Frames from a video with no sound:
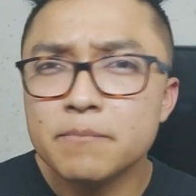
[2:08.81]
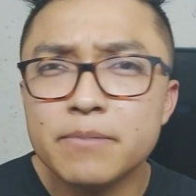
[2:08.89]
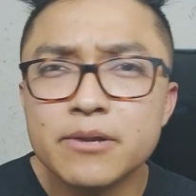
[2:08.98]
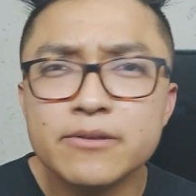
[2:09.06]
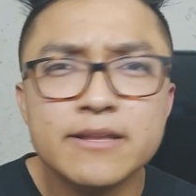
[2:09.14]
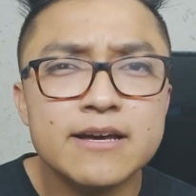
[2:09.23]

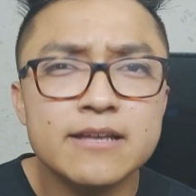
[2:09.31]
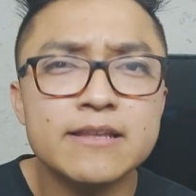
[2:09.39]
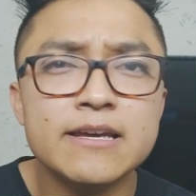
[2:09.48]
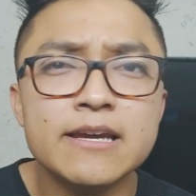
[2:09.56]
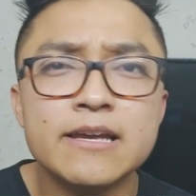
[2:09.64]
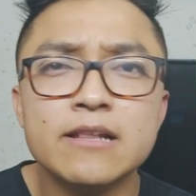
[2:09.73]
pero nada
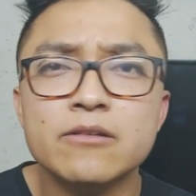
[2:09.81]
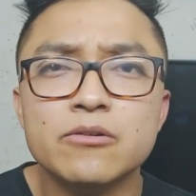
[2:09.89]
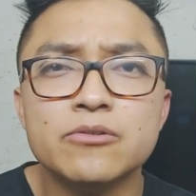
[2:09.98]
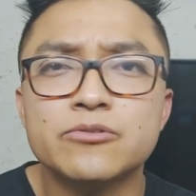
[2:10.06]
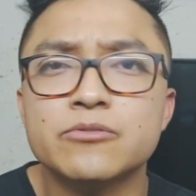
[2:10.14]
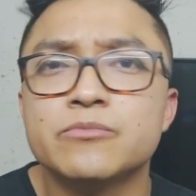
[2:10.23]
del
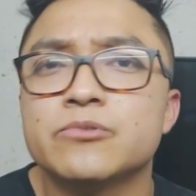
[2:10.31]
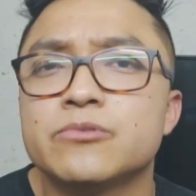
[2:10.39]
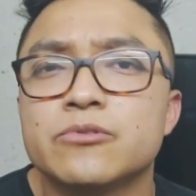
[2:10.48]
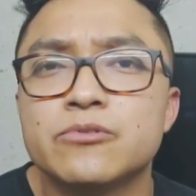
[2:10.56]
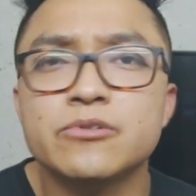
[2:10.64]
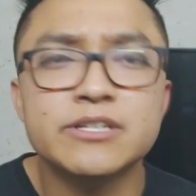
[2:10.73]
otro
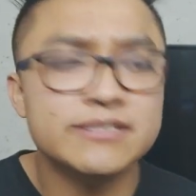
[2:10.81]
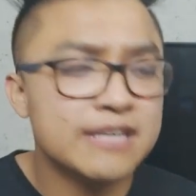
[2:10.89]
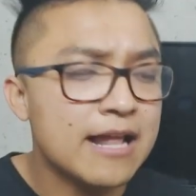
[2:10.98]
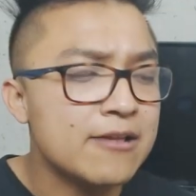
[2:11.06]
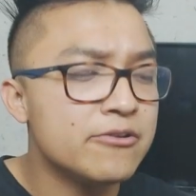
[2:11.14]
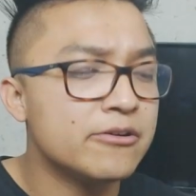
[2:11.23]
mundo, no es
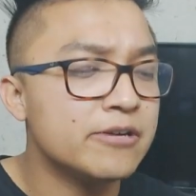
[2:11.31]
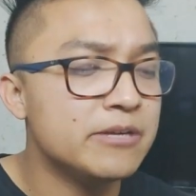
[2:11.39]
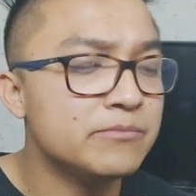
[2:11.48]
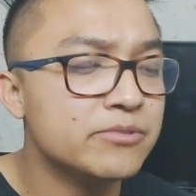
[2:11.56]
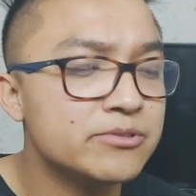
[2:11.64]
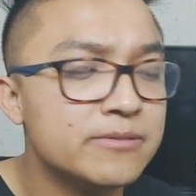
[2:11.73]
algo
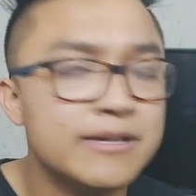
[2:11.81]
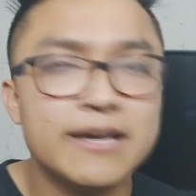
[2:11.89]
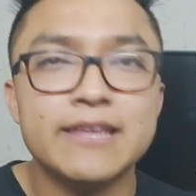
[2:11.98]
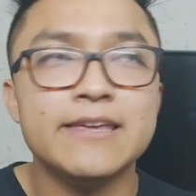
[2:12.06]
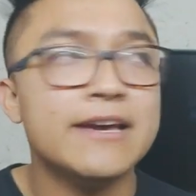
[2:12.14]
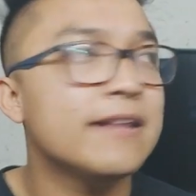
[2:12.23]
imposible
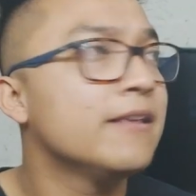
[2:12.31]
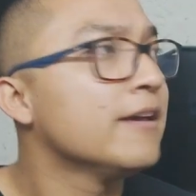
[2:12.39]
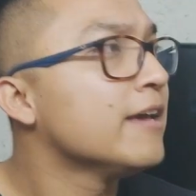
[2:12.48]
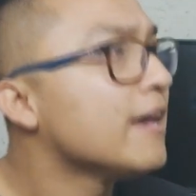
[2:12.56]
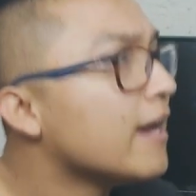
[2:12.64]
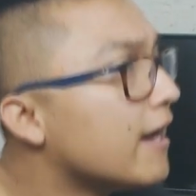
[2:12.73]
que digan,
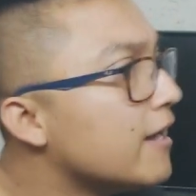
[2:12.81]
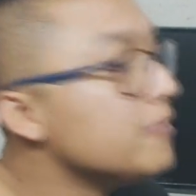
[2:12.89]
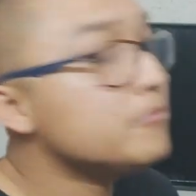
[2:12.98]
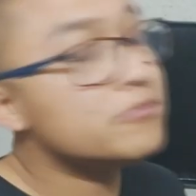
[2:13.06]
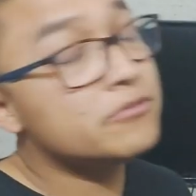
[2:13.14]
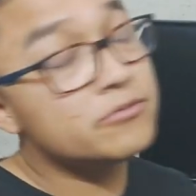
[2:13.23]

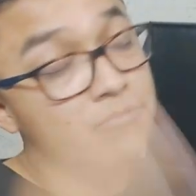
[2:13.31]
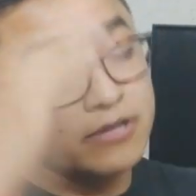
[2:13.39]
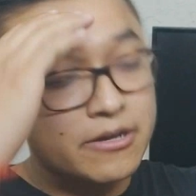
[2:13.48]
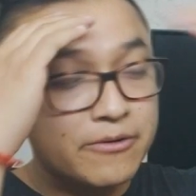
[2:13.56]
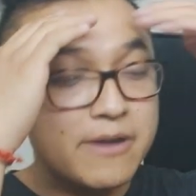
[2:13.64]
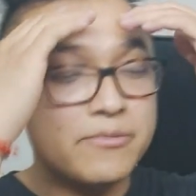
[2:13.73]
ay no,
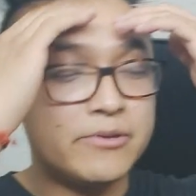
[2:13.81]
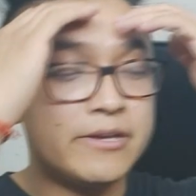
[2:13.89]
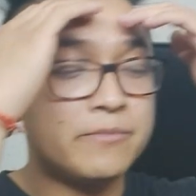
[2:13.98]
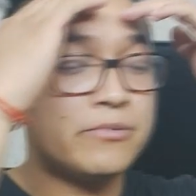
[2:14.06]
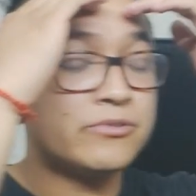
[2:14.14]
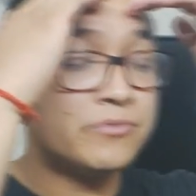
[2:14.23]
nunca voy a
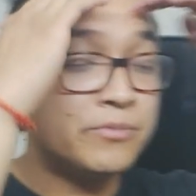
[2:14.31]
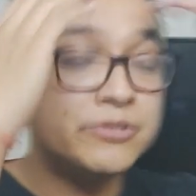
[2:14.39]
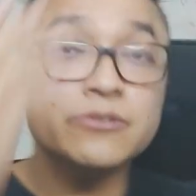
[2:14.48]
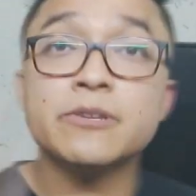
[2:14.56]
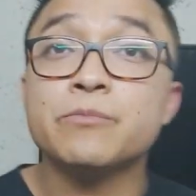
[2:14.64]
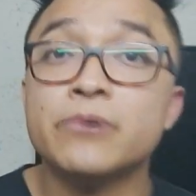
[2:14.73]
poder. Por
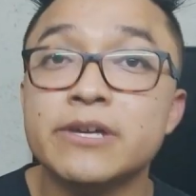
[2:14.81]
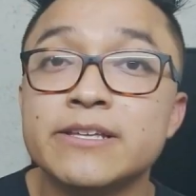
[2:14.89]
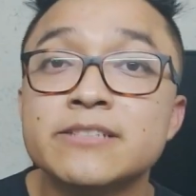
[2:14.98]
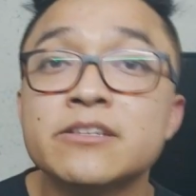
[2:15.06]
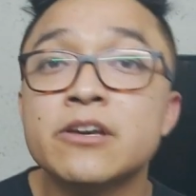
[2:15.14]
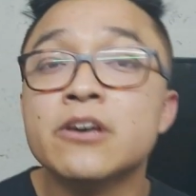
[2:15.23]
supuesto que
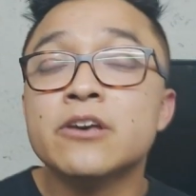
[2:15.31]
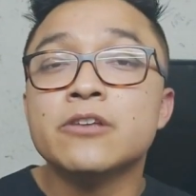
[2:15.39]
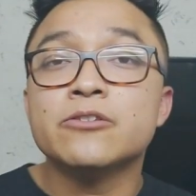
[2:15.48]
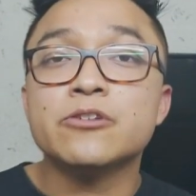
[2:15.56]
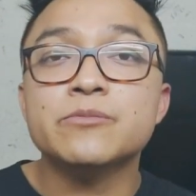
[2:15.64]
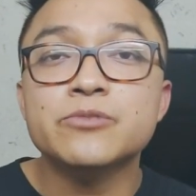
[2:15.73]
puedes,
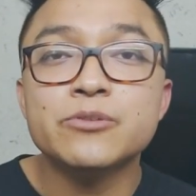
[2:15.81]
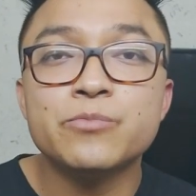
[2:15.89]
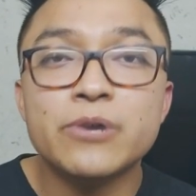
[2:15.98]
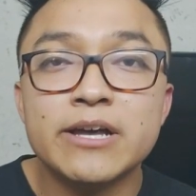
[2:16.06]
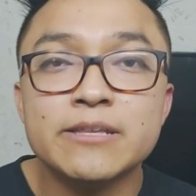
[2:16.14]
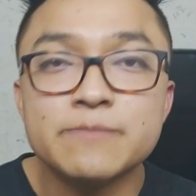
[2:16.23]
todo el mundo
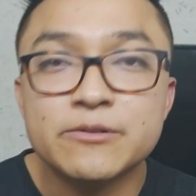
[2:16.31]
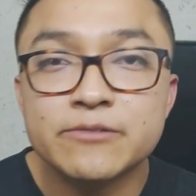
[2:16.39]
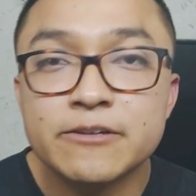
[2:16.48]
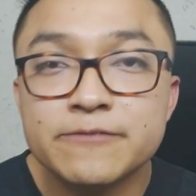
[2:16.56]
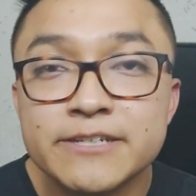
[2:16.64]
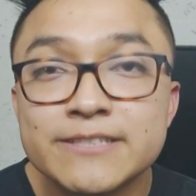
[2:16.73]
puede animar
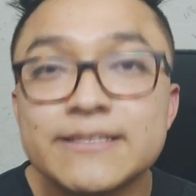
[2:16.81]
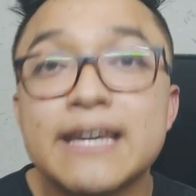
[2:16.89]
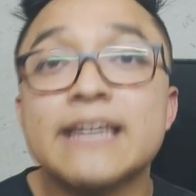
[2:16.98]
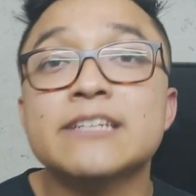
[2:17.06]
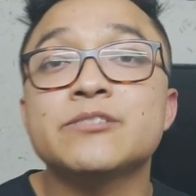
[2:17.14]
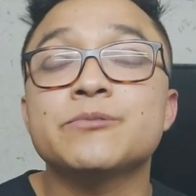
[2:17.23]
una
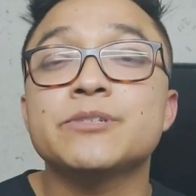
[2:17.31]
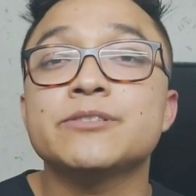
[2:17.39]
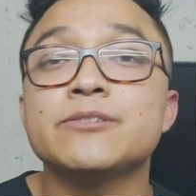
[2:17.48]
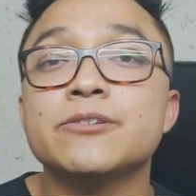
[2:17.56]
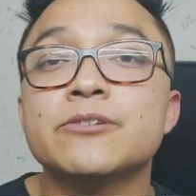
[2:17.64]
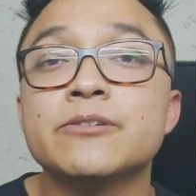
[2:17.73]
fiesta, es
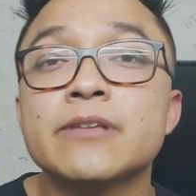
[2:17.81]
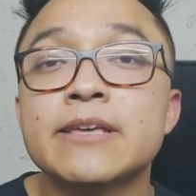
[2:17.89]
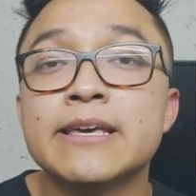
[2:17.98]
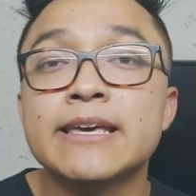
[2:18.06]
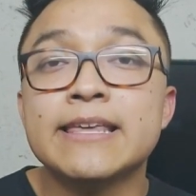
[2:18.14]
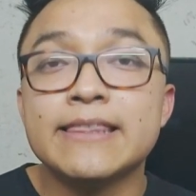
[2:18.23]
cuestión
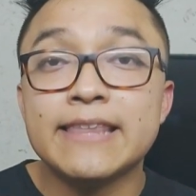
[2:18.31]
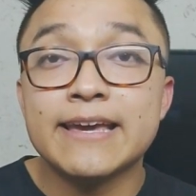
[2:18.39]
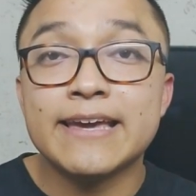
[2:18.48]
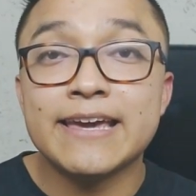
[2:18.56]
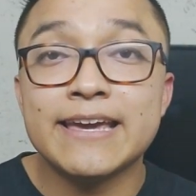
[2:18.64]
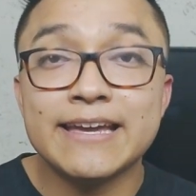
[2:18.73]

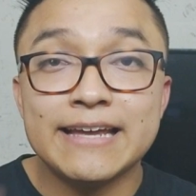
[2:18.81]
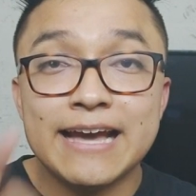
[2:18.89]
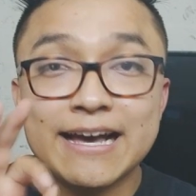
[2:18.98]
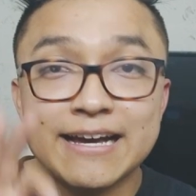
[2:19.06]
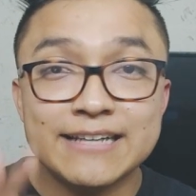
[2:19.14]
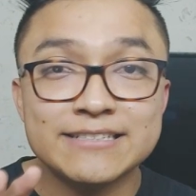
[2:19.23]
de que
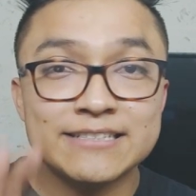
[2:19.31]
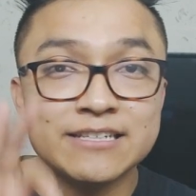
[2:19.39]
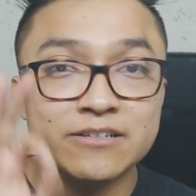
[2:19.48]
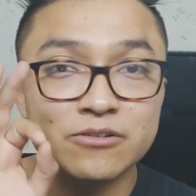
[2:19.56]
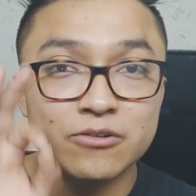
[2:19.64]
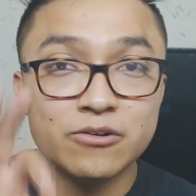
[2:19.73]

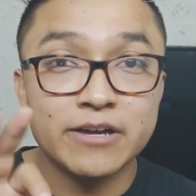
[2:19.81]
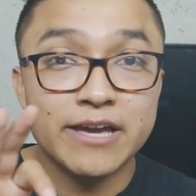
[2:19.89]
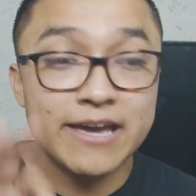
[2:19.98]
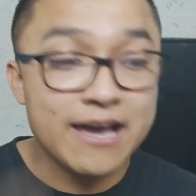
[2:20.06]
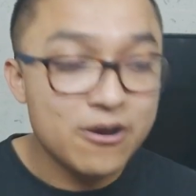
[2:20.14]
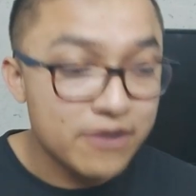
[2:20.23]
hagas lo
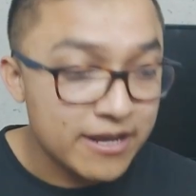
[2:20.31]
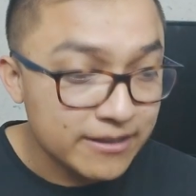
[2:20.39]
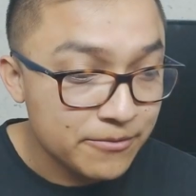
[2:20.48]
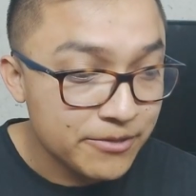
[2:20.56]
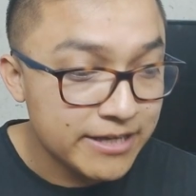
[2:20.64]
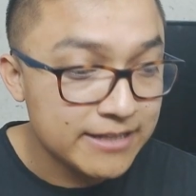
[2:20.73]
que ahora
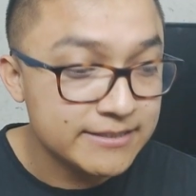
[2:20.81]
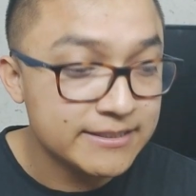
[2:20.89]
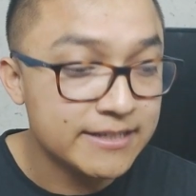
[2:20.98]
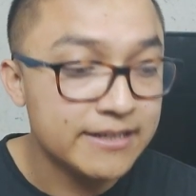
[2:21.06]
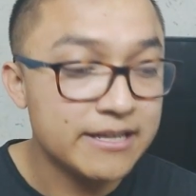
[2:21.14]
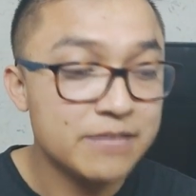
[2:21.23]
te voy a decir.